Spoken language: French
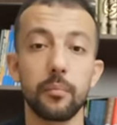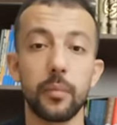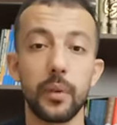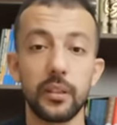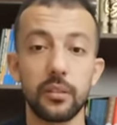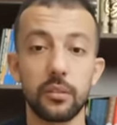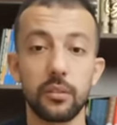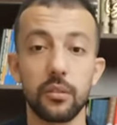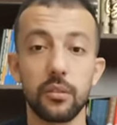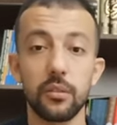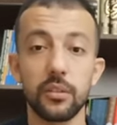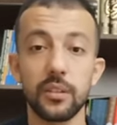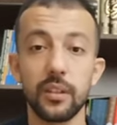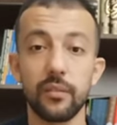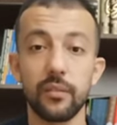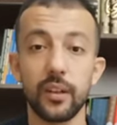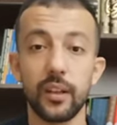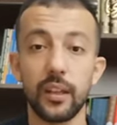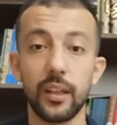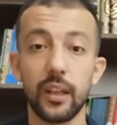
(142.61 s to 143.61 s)
parce que ça
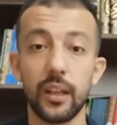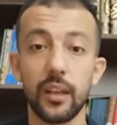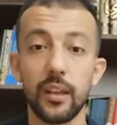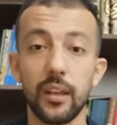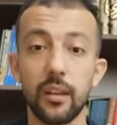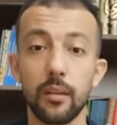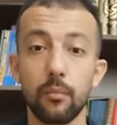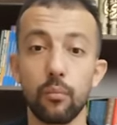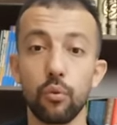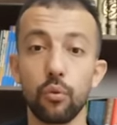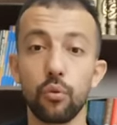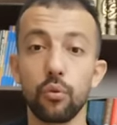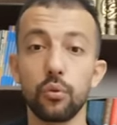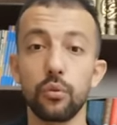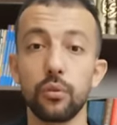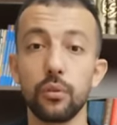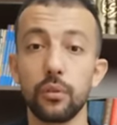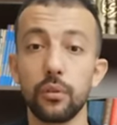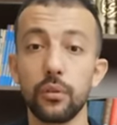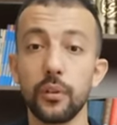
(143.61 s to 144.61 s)
va créer beaucoup
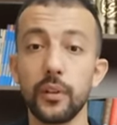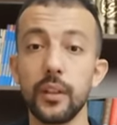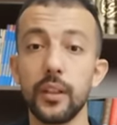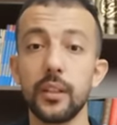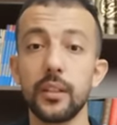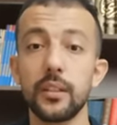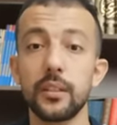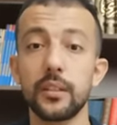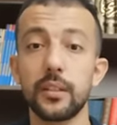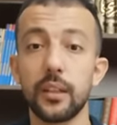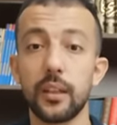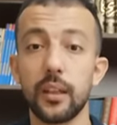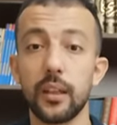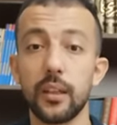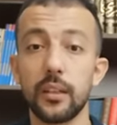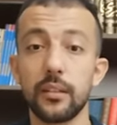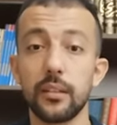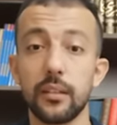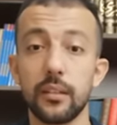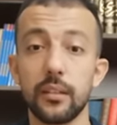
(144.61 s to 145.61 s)
de
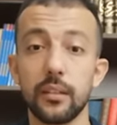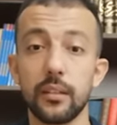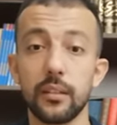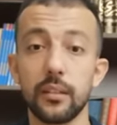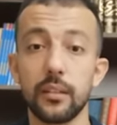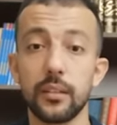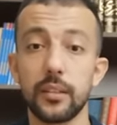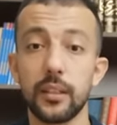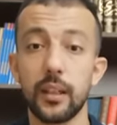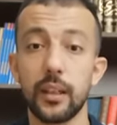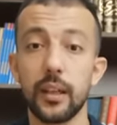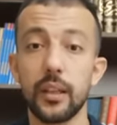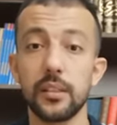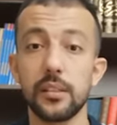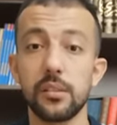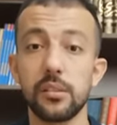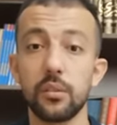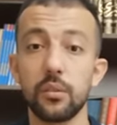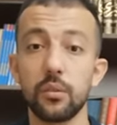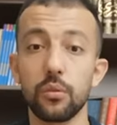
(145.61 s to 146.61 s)
sécrétions euh,
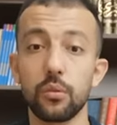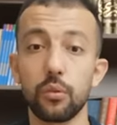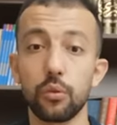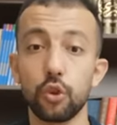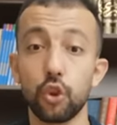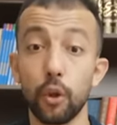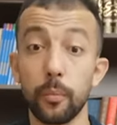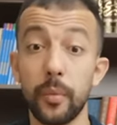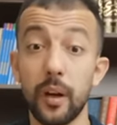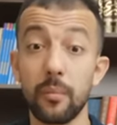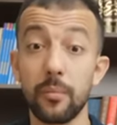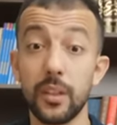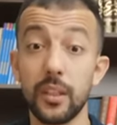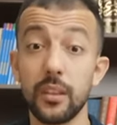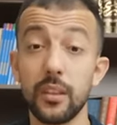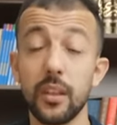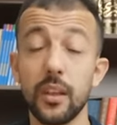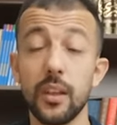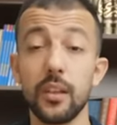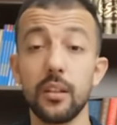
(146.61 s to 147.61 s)
sécrétion de
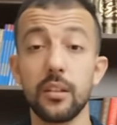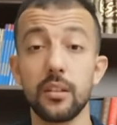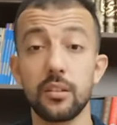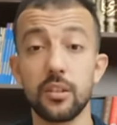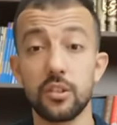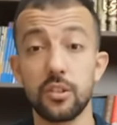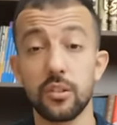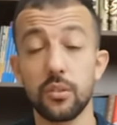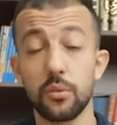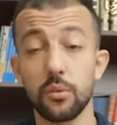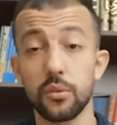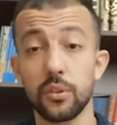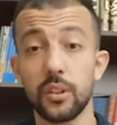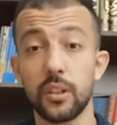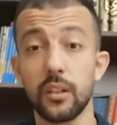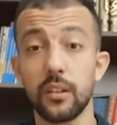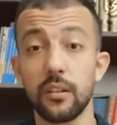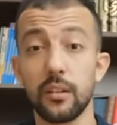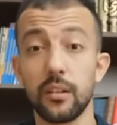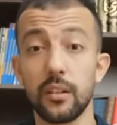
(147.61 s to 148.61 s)
dopamine, chose
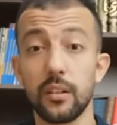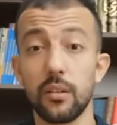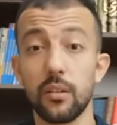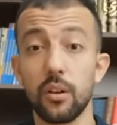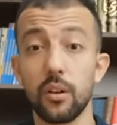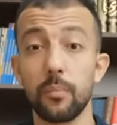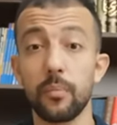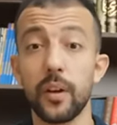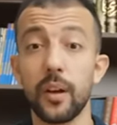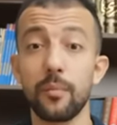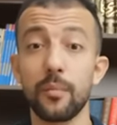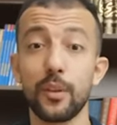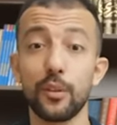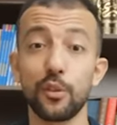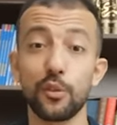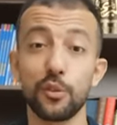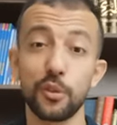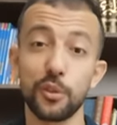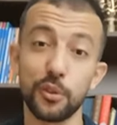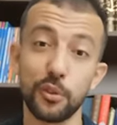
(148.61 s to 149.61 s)
qui leur permet
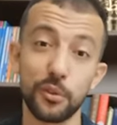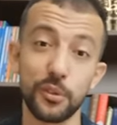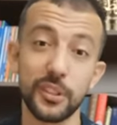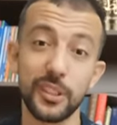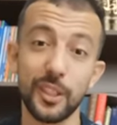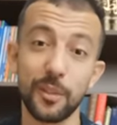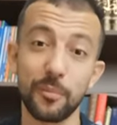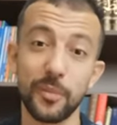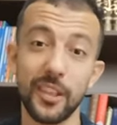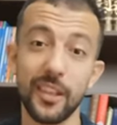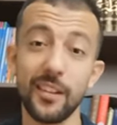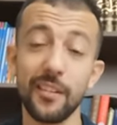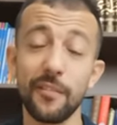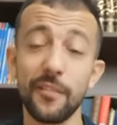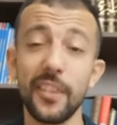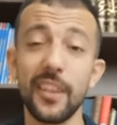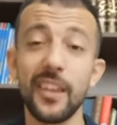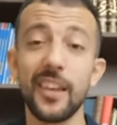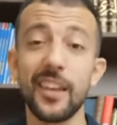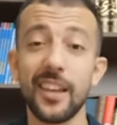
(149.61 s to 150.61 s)
de se sentir bien.
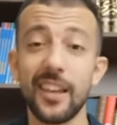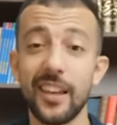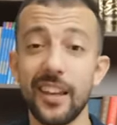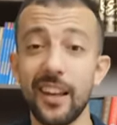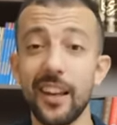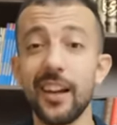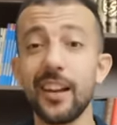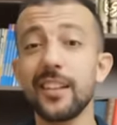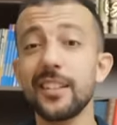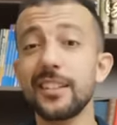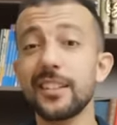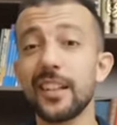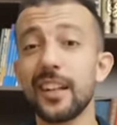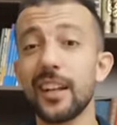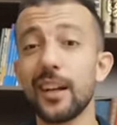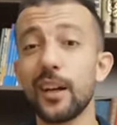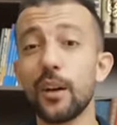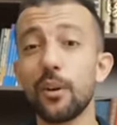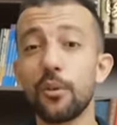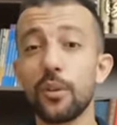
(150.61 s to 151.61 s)
Et là, c'est
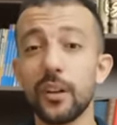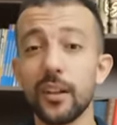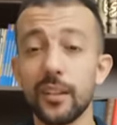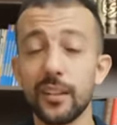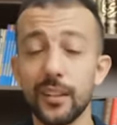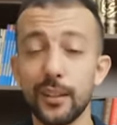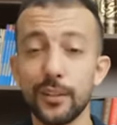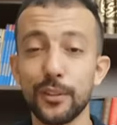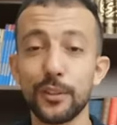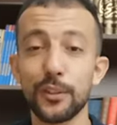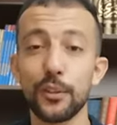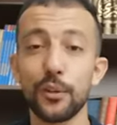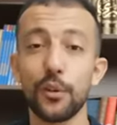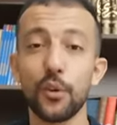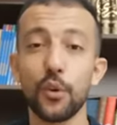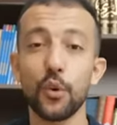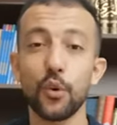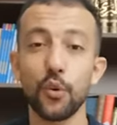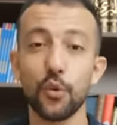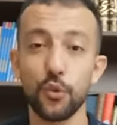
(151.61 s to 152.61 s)
là où
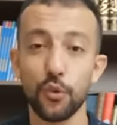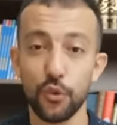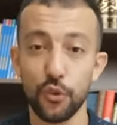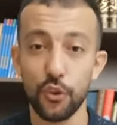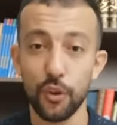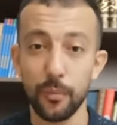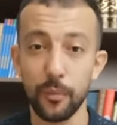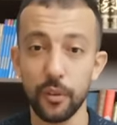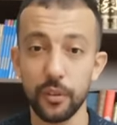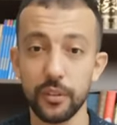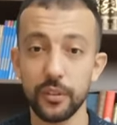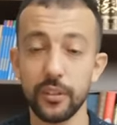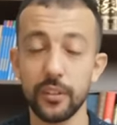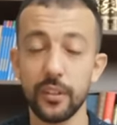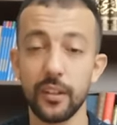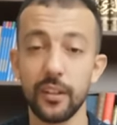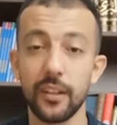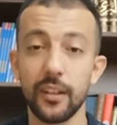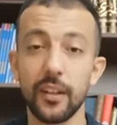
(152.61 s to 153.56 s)
l'addiction commence.